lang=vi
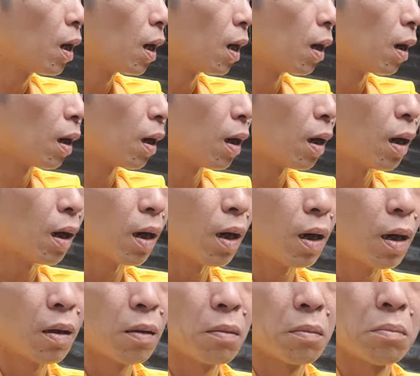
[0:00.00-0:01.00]
à,
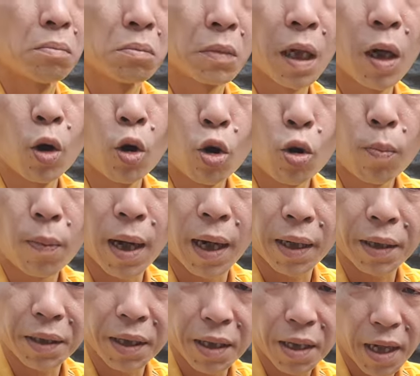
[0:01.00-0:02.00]
nếu mà
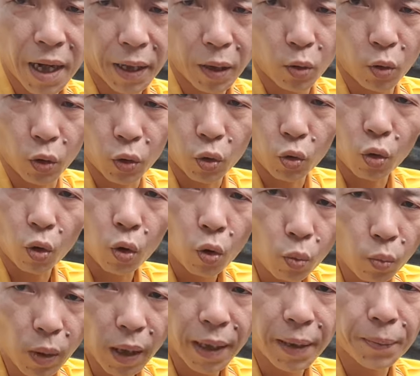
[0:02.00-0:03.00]
cái tính cách của chúng nó
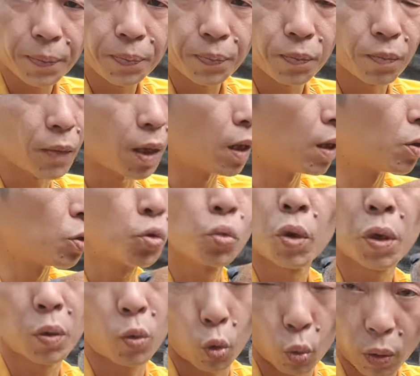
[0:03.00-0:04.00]
đúng ấy thì chúng
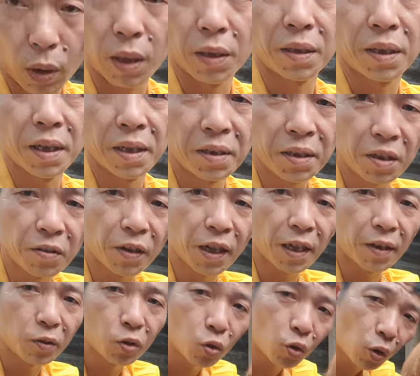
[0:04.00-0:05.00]
nó cũng tự tin như
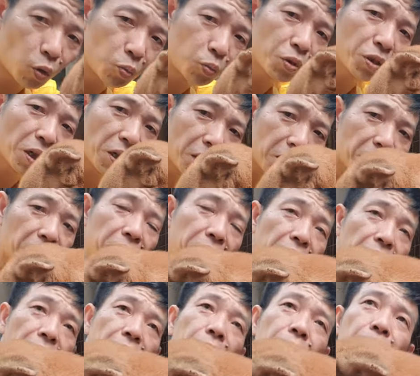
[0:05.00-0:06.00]
vậy, chúng nó cũng rất là tự
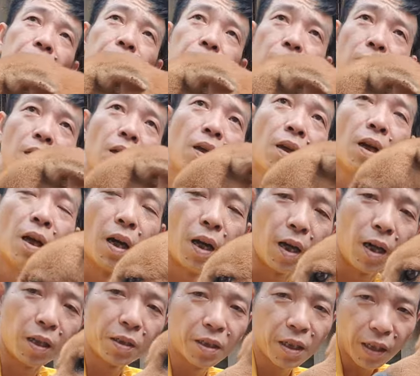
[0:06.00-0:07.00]
tin.
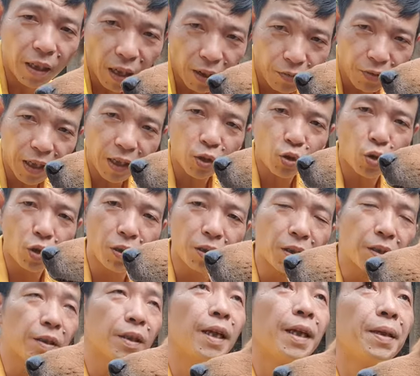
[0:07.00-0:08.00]
À, chính là vì chúng nó
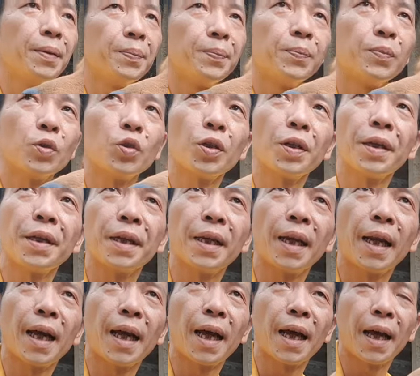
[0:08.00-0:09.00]
tự tin cho nên
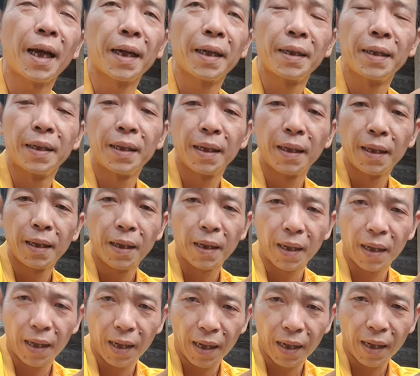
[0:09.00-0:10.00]
là
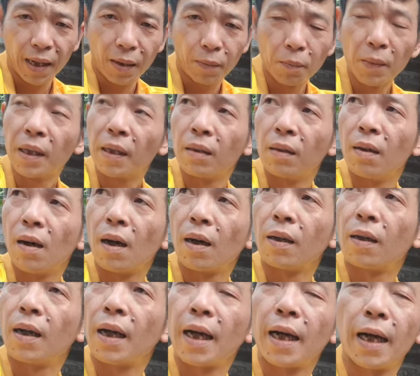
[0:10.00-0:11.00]
à, bình
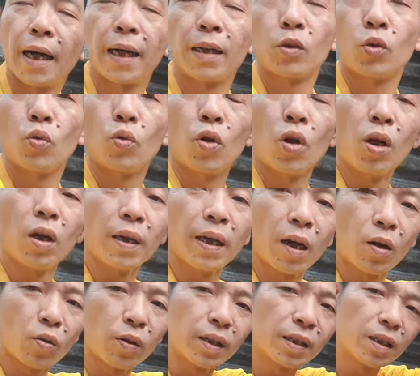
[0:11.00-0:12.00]
thường là chúng nó
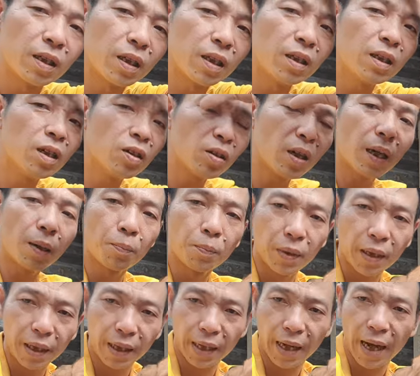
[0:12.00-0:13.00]
đều là những cái đứa nó lầm
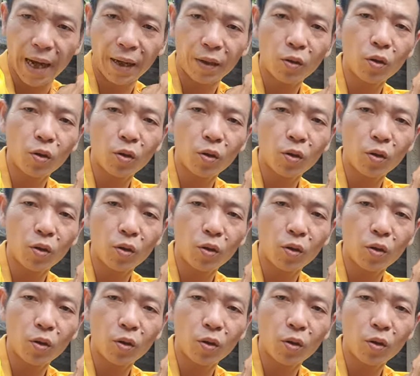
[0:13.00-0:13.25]
lì cả,